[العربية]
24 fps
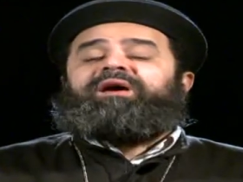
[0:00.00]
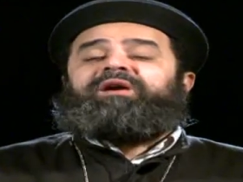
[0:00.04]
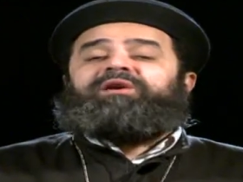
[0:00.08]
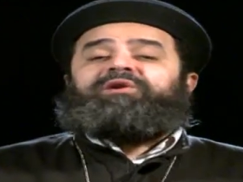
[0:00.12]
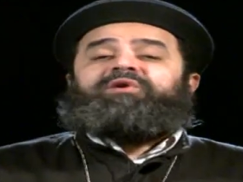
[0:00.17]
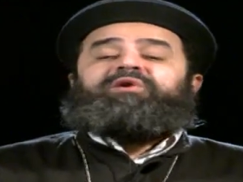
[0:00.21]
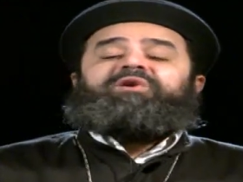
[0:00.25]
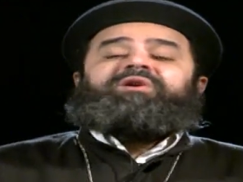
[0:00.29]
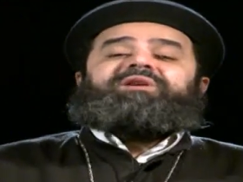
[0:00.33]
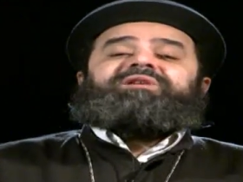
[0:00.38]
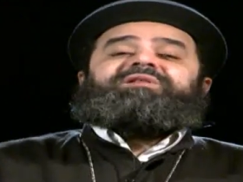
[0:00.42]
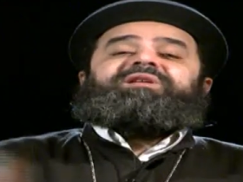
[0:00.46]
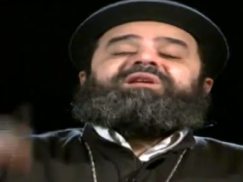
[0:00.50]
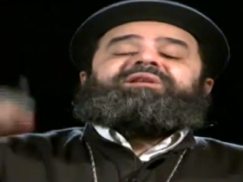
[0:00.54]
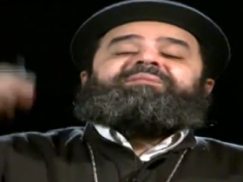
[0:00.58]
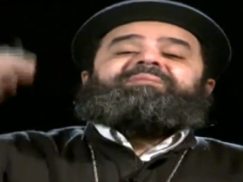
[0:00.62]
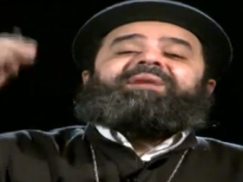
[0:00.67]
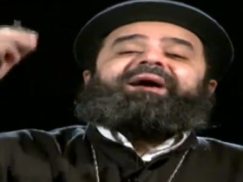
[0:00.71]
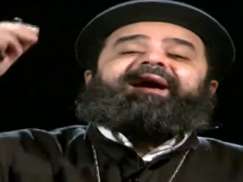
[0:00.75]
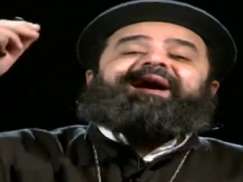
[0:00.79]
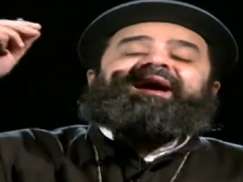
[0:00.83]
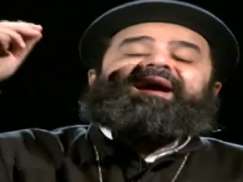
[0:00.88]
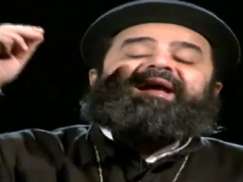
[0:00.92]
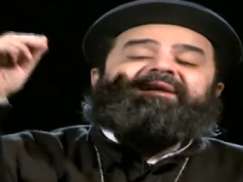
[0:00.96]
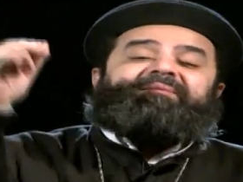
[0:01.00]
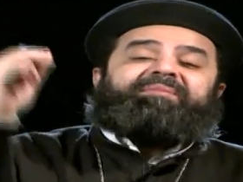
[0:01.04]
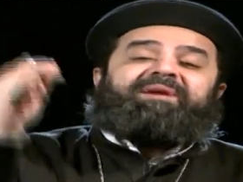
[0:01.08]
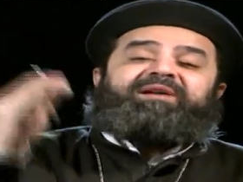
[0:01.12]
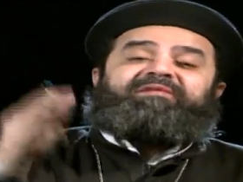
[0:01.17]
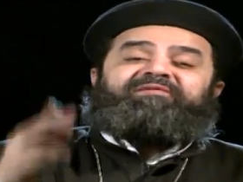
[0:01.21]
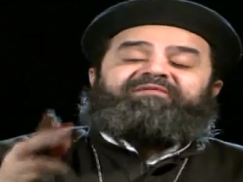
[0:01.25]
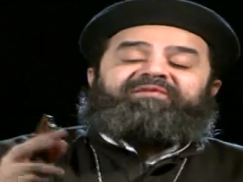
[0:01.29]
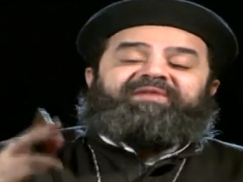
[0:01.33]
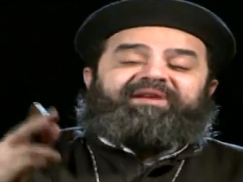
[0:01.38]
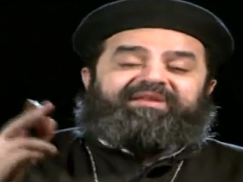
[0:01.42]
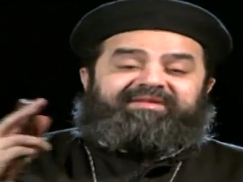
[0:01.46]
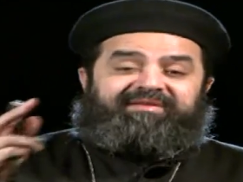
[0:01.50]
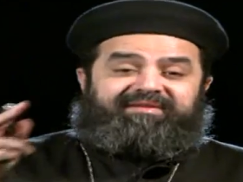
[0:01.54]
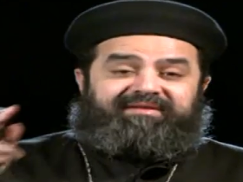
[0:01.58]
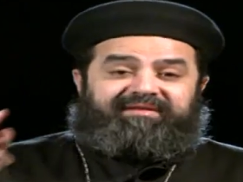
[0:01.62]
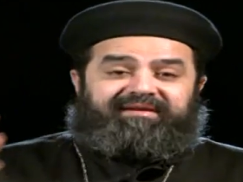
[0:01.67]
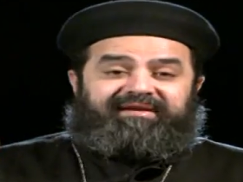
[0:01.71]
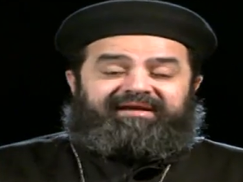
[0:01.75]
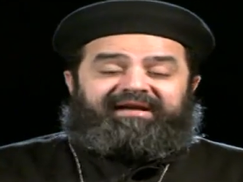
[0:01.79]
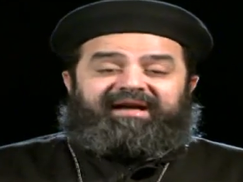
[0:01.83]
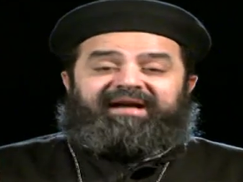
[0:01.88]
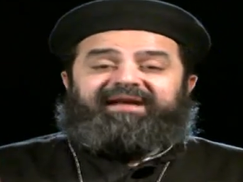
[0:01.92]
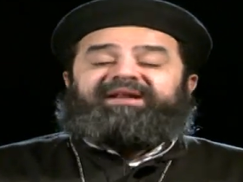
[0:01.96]
يعطي معها المنفذ
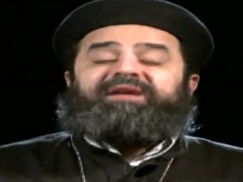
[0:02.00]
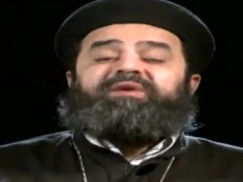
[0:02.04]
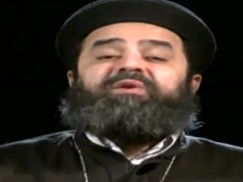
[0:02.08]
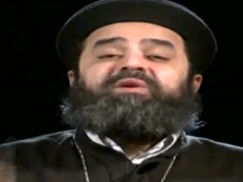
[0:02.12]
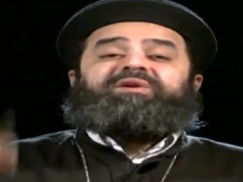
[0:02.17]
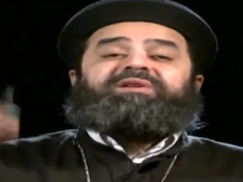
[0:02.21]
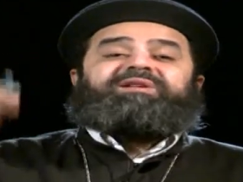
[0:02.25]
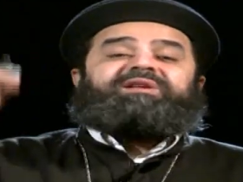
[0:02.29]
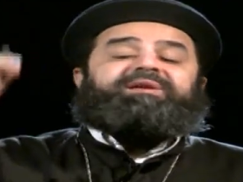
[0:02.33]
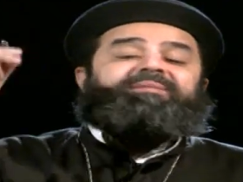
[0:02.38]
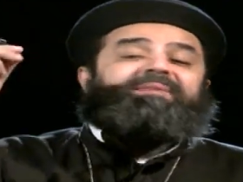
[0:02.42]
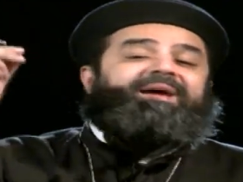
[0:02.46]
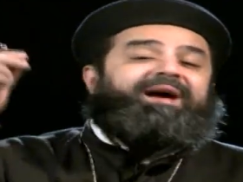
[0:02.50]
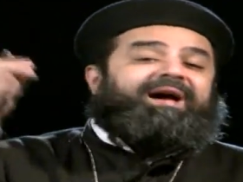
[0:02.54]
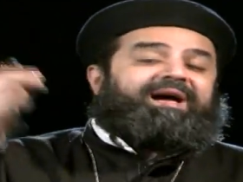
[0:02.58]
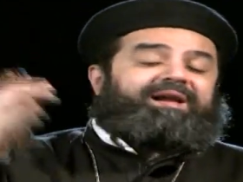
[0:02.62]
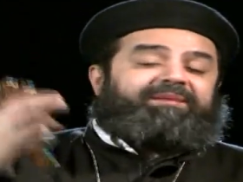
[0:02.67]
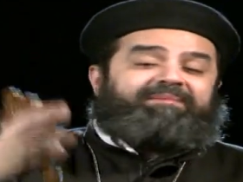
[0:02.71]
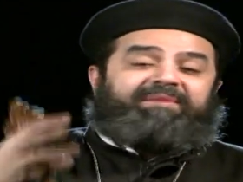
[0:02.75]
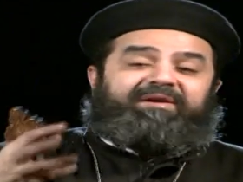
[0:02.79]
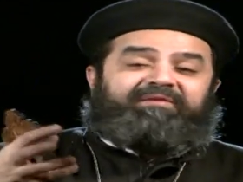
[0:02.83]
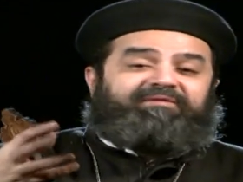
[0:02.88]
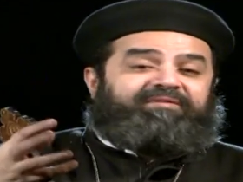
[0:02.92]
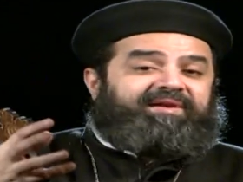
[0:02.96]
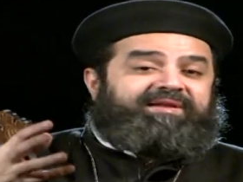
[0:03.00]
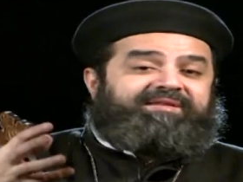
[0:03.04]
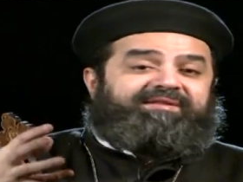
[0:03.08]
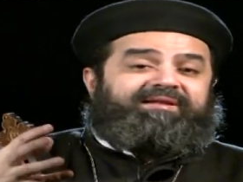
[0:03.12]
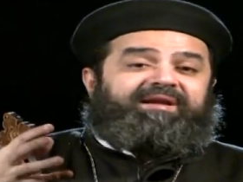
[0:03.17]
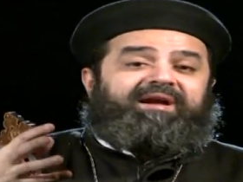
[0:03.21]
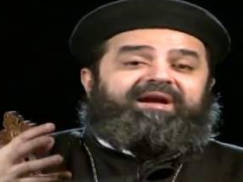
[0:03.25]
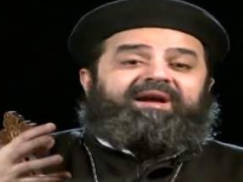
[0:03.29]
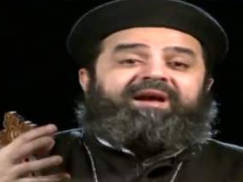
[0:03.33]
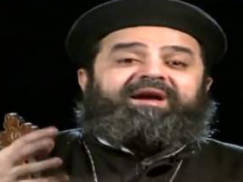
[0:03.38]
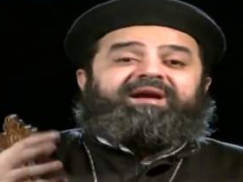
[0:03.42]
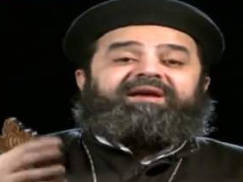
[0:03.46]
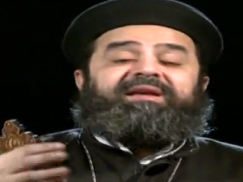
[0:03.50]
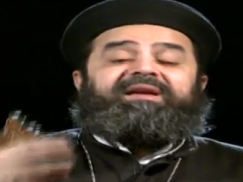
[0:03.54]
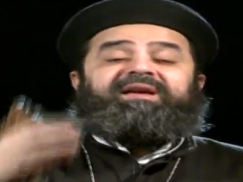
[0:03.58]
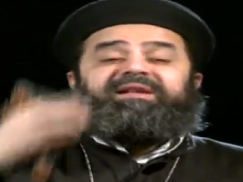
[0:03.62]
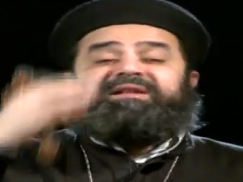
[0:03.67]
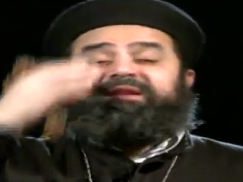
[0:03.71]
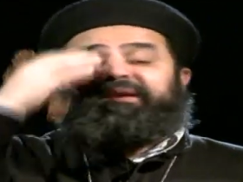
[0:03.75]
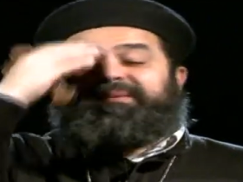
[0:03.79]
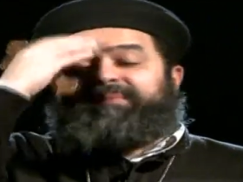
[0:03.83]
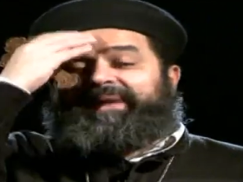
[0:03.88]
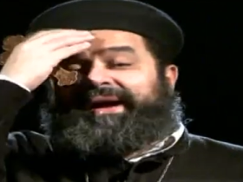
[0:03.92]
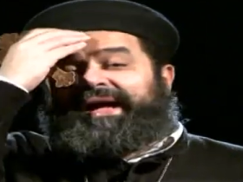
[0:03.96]
يعني إيه يعطي معها المنفذ
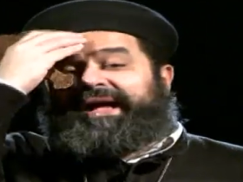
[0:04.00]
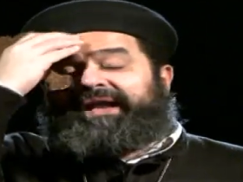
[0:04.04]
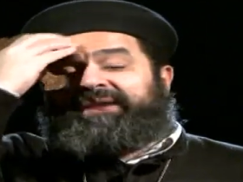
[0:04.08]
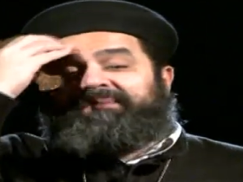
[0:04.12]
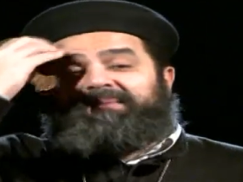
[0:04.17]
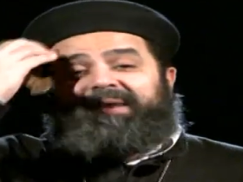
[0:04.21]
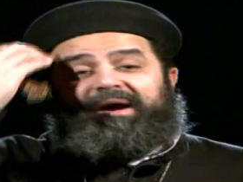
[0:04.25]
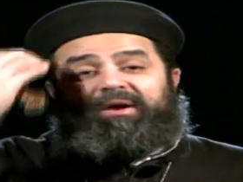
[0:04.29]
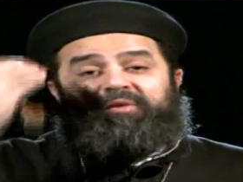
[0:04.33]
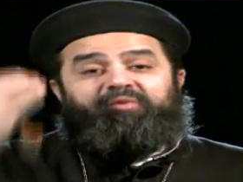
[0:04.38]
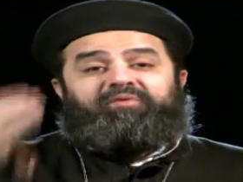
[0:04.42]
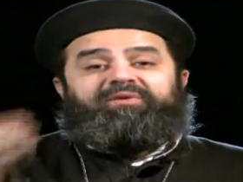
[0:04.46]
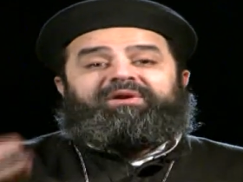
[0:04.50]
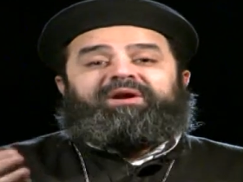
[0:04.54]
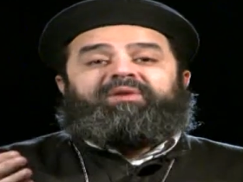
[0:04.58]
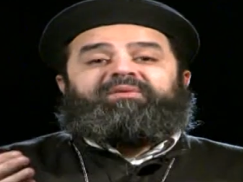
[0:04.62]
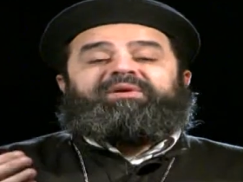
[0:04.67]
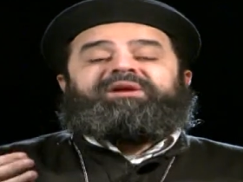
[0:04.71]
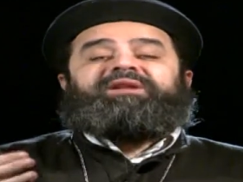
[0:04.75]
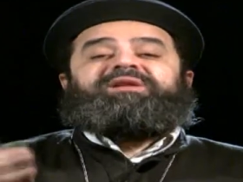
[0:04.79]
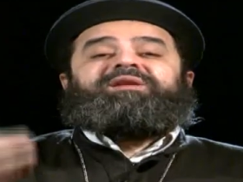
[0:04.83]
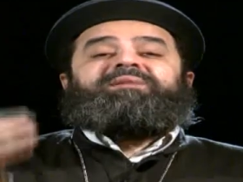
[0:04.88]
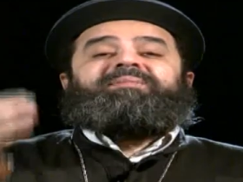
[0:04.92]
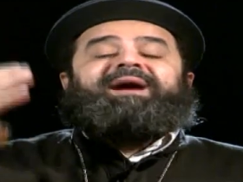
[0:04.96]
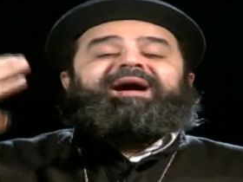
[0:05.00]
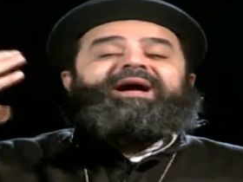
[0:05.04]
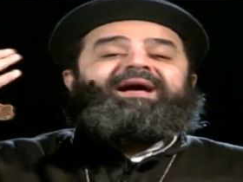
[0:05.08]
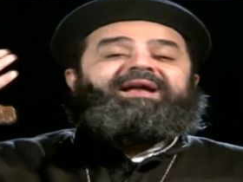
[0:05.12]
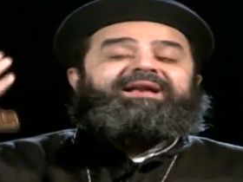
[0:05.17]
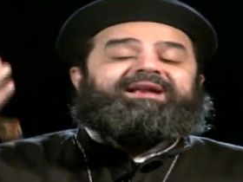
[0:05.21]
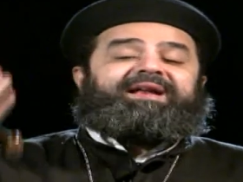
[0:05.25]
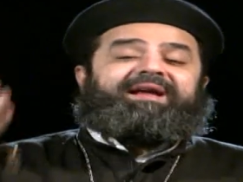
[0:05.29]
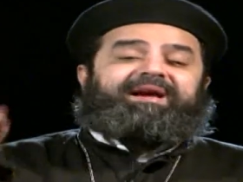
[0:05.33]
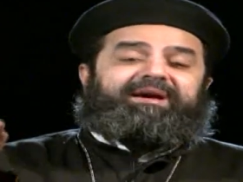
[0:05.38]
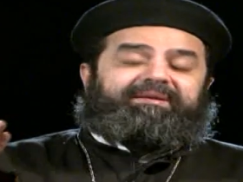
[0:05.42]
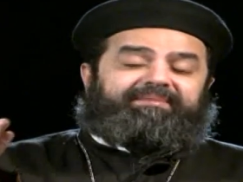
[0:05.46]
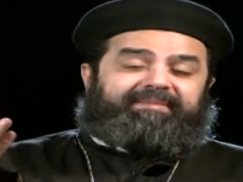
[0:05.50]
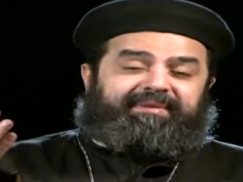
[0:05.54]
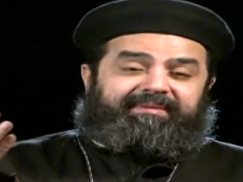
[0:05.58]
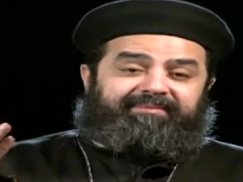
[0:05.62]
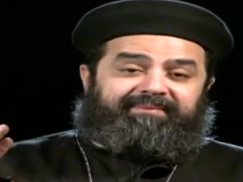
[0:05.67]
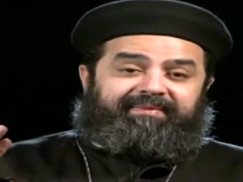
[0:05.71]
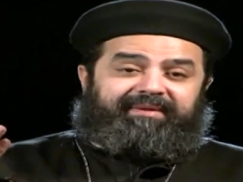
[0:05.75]
يدي معاها المعونة ويدي معاها النعمة